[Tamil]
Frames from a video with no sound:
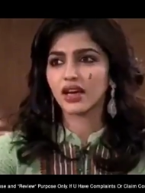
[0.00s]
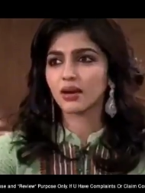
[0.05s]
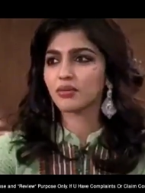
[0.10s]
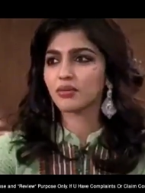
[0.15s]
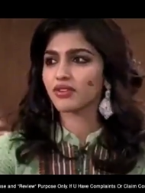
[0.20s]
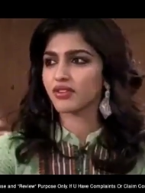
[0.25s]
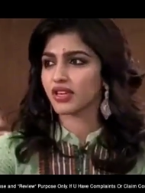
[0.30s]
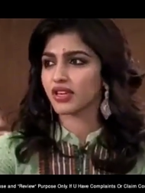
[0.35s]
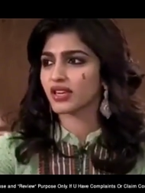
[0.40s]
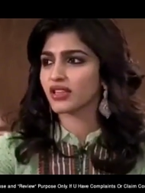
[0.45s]

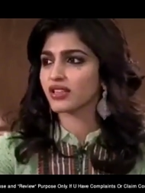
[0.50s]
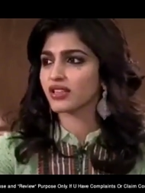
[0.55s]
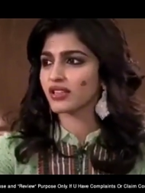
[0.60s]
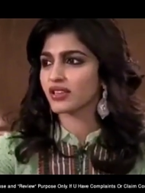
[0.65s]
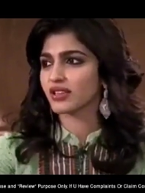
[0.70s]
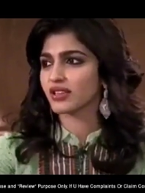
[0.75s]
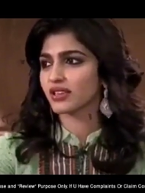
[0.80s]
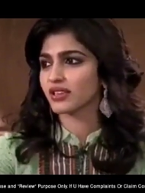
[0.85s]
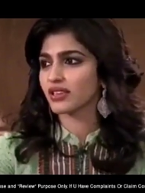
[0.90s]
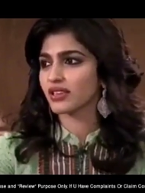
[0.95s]
இல்லாம
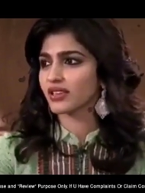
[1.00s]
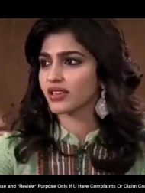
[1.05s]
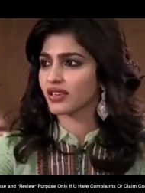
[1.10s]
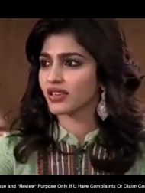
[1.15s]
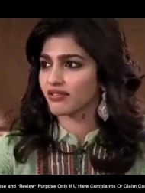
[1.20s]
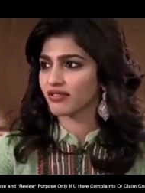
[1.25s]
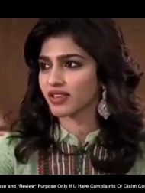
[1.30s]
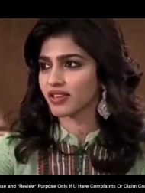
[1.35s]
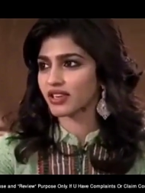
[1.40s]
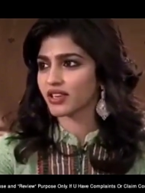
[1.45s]
வர்றது
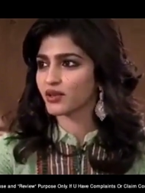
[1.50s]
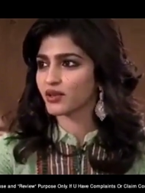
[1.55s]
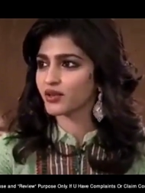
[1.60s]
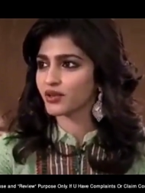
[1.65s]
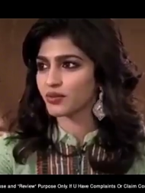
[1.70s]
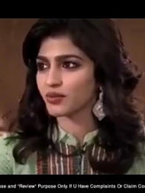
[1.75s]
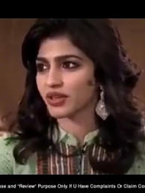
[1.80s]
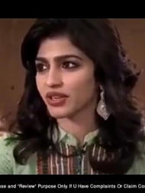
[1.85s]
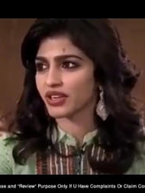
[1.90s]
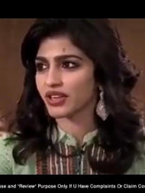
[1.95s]

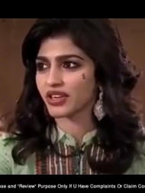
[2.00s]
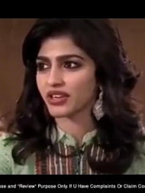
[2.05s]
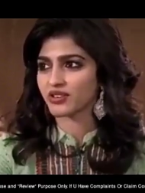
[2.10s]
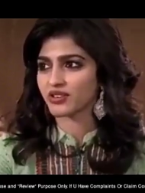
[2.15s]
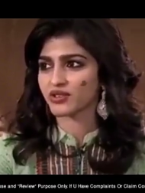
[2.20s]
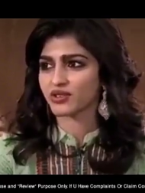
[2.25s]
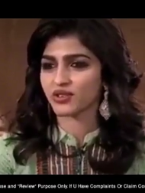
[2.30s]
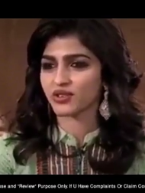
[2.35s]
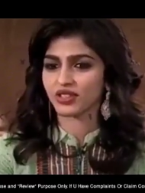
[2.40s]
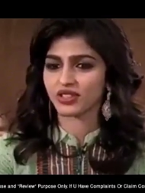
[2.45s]
டெஃபினட்டாக ஒரு பெரிய
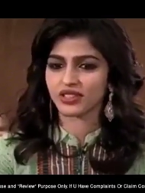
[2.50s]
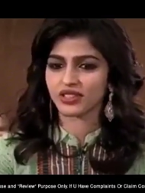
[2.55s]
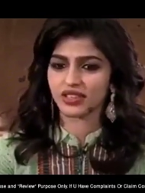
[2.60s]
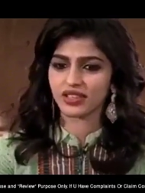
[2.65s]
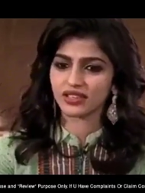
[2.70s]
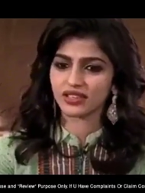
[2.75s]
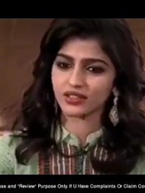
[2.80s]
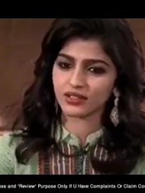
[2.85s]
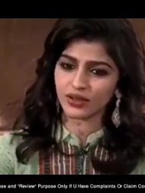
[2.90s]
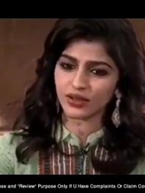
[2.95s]
கஷ்டம் அது
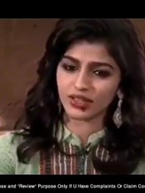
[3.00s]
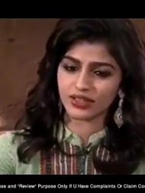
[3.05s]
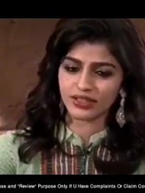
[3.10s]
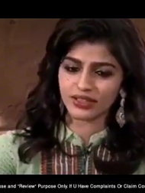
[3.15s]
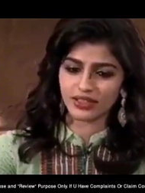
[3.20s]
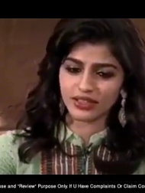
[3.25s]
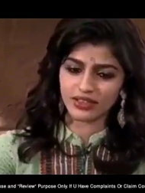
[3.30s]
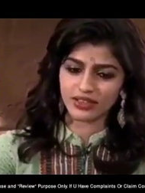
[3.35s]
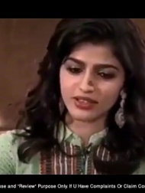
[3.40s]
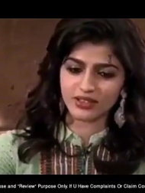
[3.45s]
அது
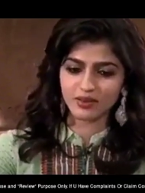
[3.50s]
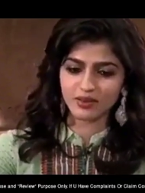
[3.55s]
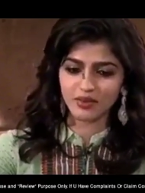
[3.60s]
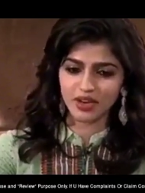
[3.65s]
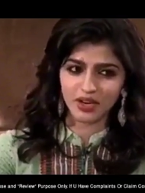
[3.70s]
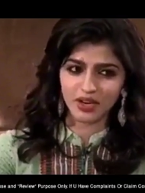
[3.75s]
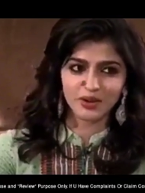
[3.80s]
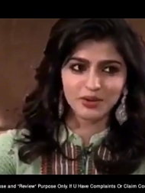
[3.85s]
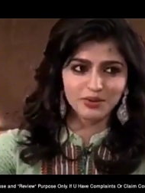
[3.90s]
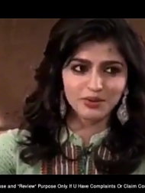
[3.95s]
அந்த
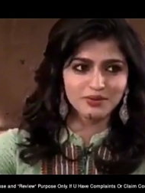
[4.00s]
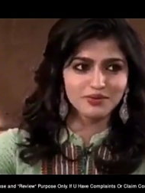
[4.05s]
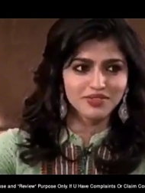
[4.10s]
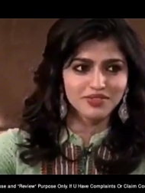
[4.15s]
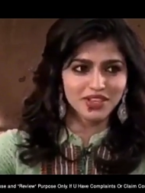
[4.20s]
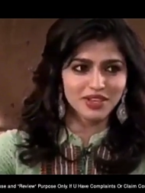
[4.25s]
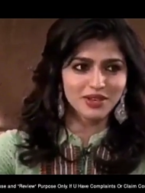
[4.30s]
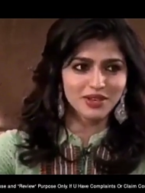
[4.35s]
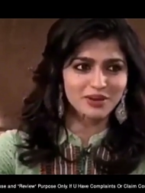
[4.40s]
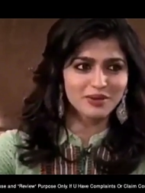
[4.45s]
கஷ்டம் எனக்கும்
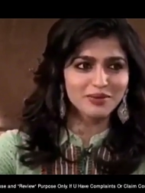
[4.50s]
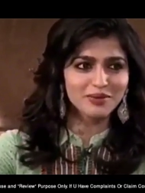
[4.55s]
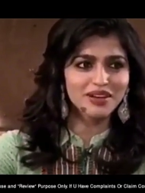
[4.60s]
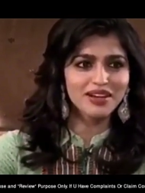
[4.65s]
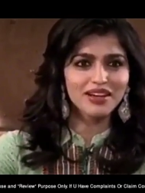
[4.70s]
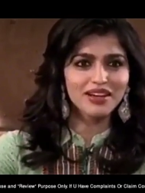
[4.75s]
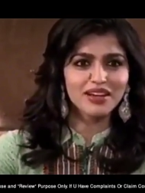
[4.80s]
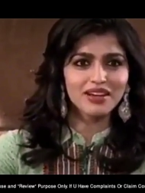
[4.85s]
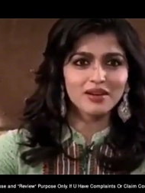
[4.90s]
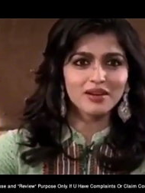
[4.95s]
தெரியும்
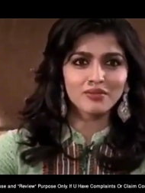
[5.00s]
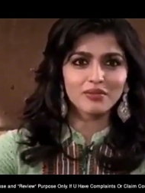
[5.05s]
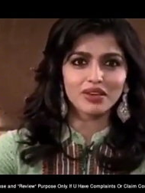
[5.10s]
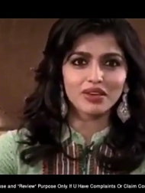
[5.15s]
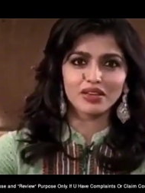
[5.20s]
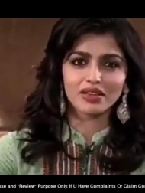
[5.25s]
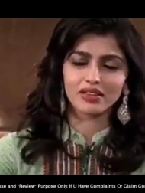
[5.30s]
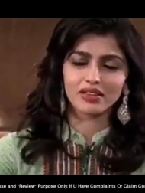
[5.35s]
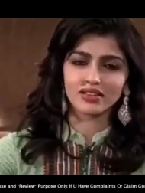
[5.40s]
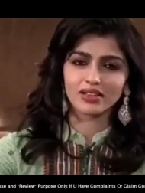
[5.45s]

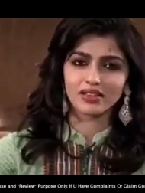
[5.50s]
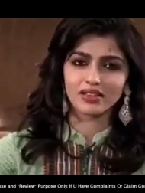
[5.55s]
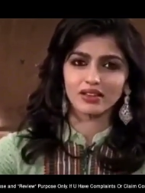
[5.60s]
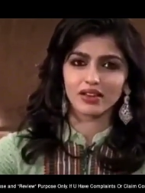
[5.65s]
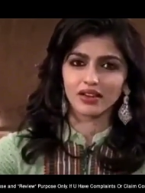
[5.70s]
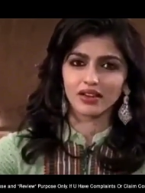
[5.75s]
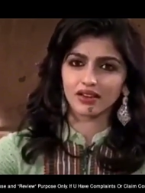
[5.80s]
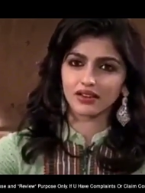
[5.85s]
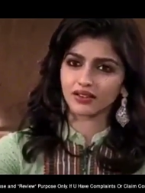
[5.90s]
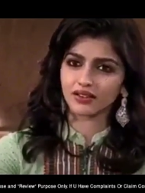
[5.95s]
பட்
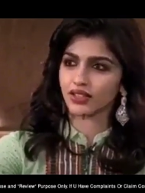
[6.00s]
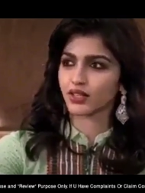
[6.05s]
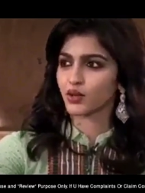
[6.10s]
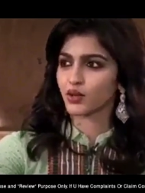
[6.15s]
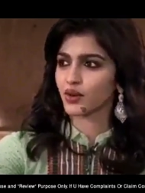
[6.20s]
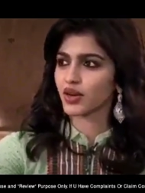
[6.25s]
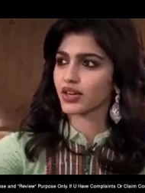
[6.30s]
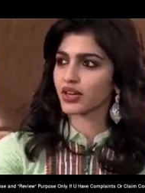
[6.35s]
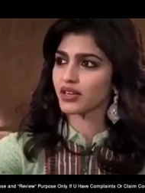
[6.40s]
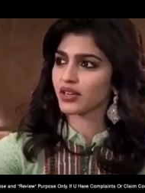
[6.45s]

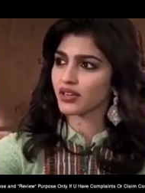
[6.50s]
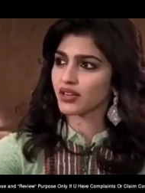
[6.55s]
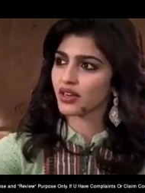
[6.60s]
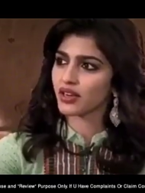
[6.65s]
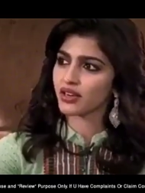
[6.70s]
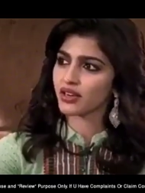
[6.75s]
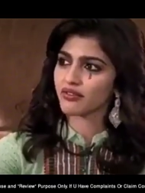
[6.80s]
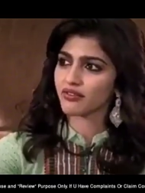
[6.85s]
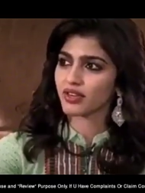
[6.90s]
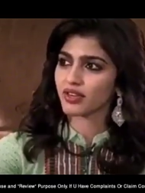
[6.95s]
ஹீரோவாக uh,
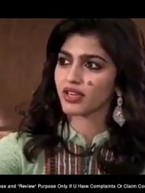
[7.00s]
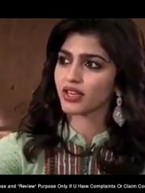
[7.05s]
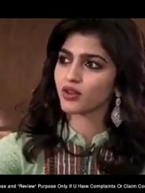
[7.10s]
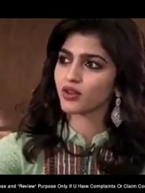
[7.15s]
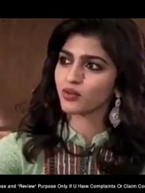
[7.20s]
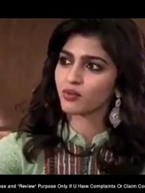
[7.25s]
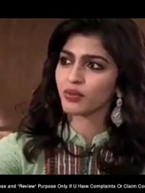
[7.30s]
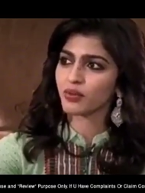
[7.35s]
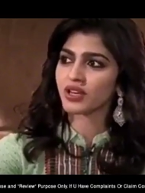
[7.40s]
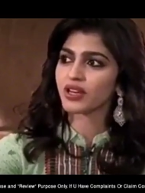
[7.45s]
இருக்கிறதால
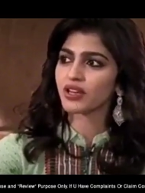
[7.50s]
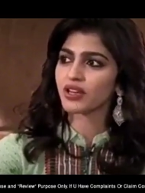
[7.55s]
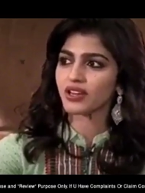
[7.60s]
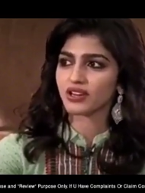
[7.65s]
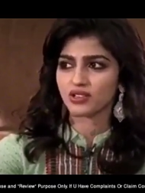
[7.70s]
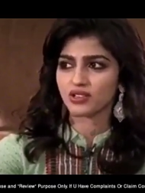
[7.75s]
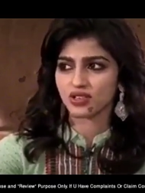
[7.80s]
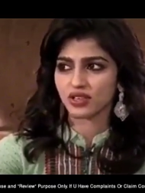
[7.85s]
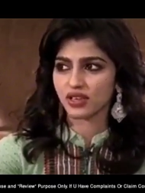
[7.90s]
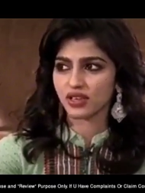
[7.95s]
டெஃபினட்டாக இன்னும் பெரிய
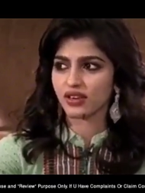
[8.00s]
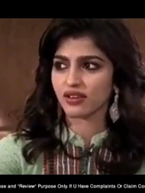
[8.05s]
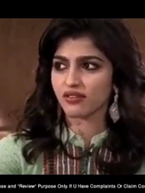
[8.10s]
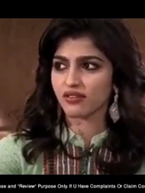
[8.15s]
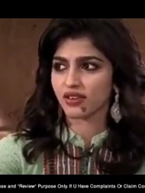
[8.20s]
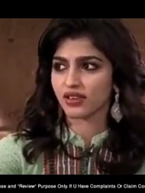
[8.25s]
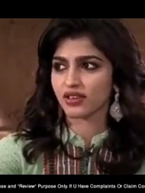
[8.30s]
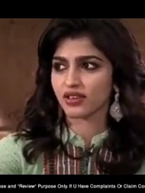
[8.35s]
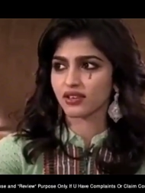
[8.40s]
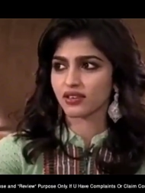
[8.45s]
கஷ்டங்கள்
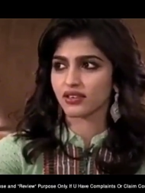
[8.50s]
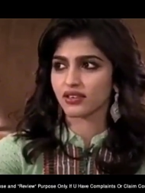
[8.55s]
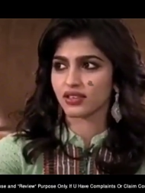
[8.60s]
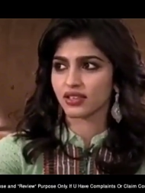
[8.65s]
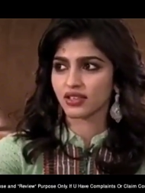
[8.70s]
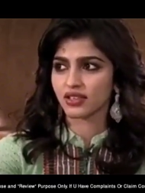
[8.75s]
அவங்களுக்கு